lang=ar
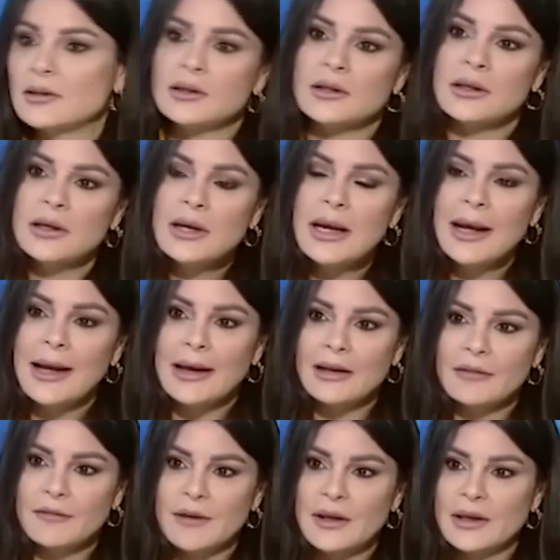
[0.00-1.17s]
الله
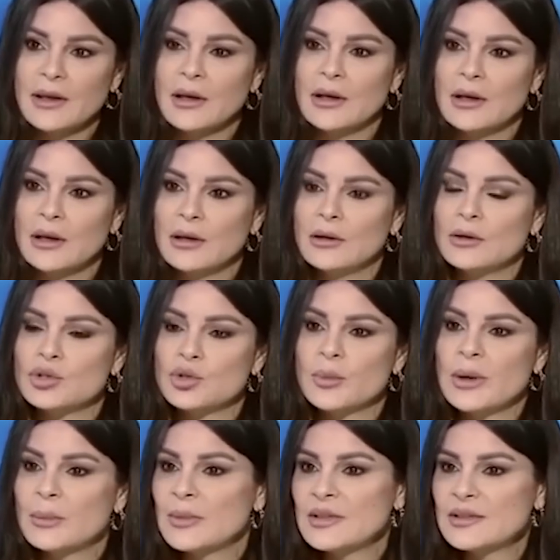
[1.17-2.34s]
حليفيه
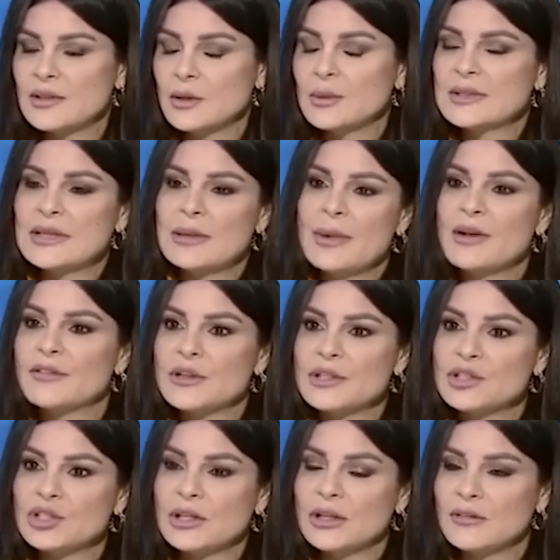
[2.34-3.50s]
جبران باسيل وسليمان
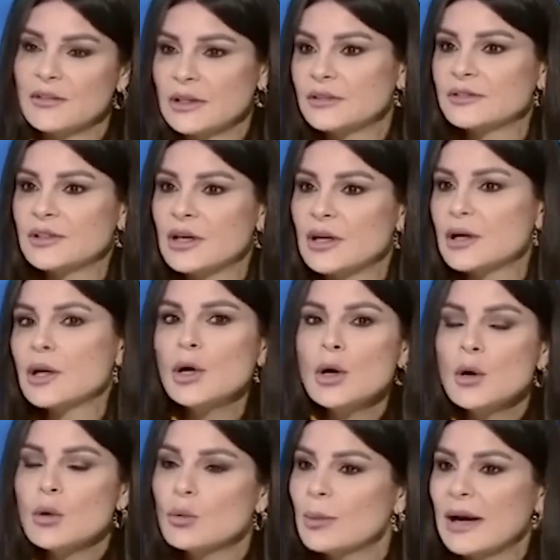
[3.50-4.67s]
فرنجيه في افطار
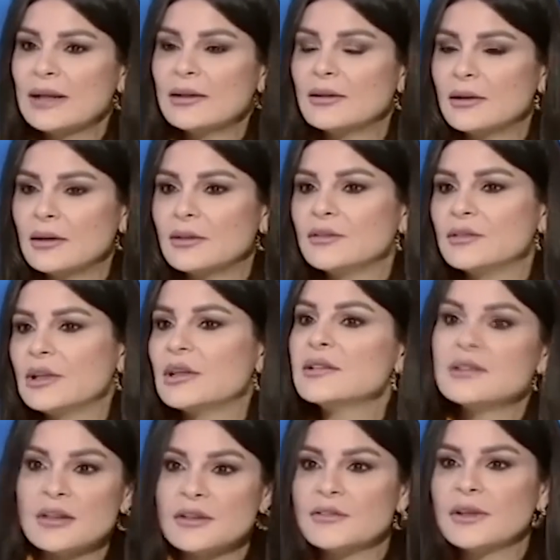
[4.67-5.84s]
وبعد الافطار
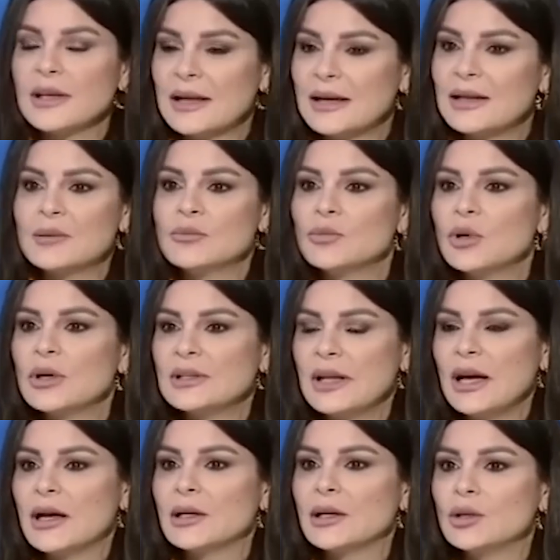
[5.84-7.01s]
صار في كلام
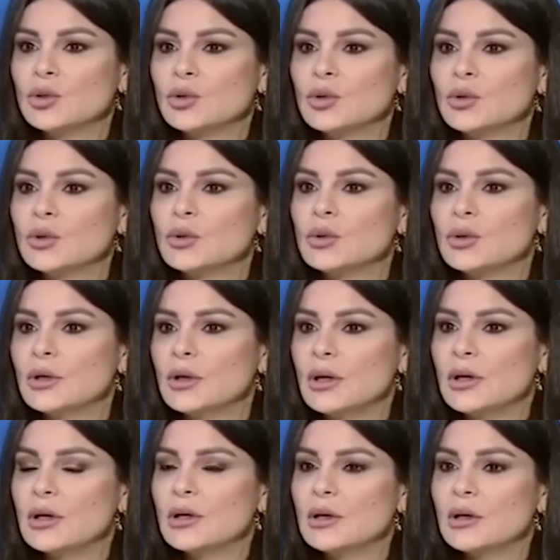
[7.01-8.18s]
واضح عن انه
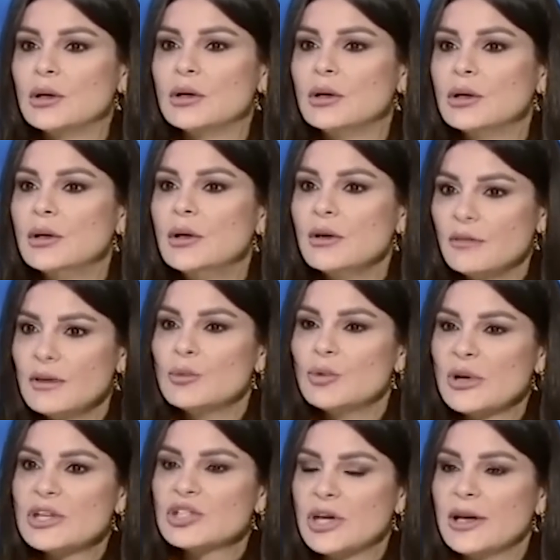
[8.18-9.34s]
آه، في
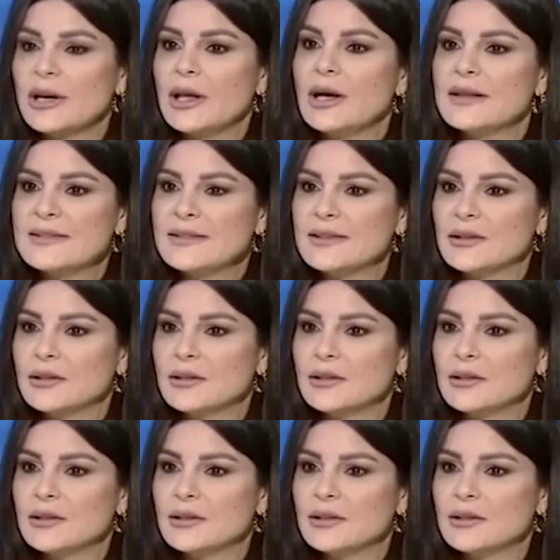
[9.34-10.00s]
مرشح رئاسي